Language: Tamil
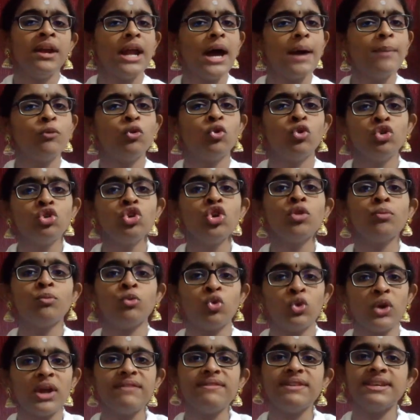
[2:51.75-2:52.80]
நாம் உண்ணும்
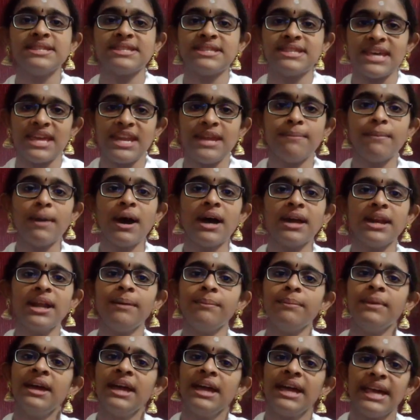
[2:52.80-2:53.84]
உணவின்
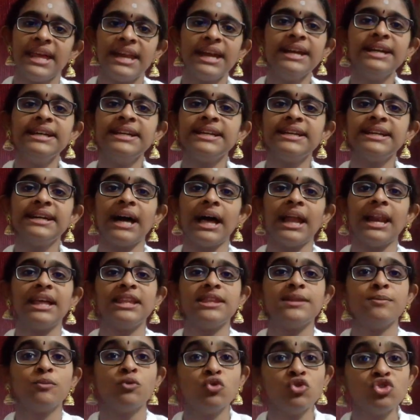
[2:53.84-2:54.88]
செரிமானம் இரண்டு
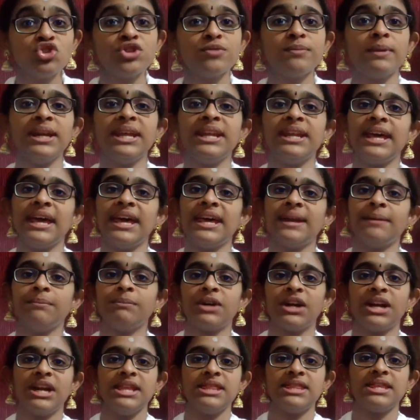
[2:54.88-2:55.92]
அல்லது மூன்று மணி
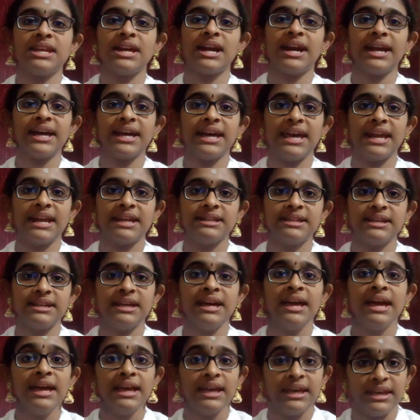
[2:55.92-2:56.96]
நேரம் கழித்து நடக்கிறது
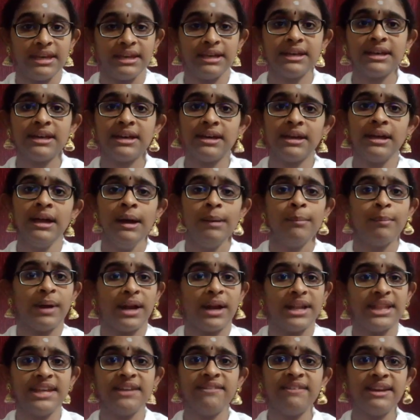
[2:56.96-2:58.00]
இங்கு
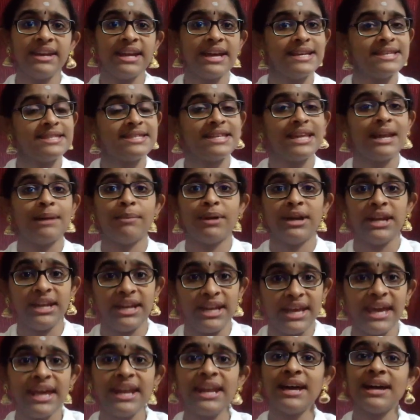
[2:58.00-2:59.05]
பிரதிவினை சில மணி
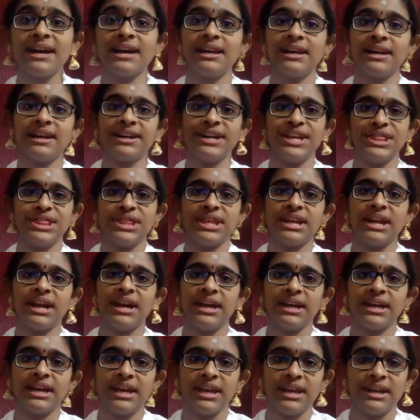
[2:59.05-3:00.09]
நேரங்கள் கழித்து
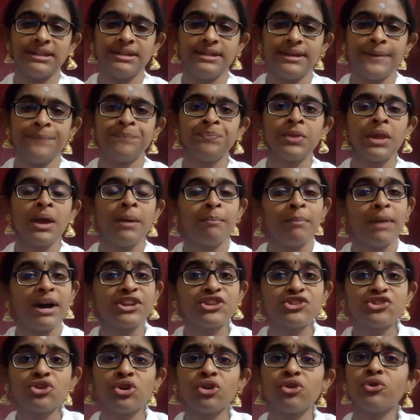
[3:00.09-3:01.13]
நடக்கிறது
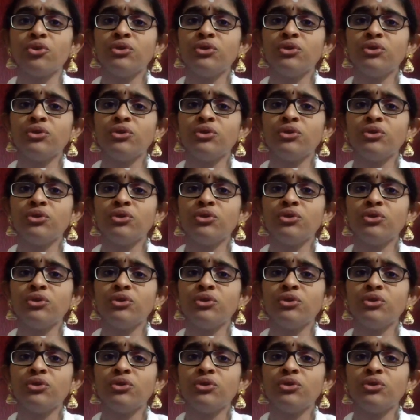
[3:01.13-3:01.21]
மற்றொரு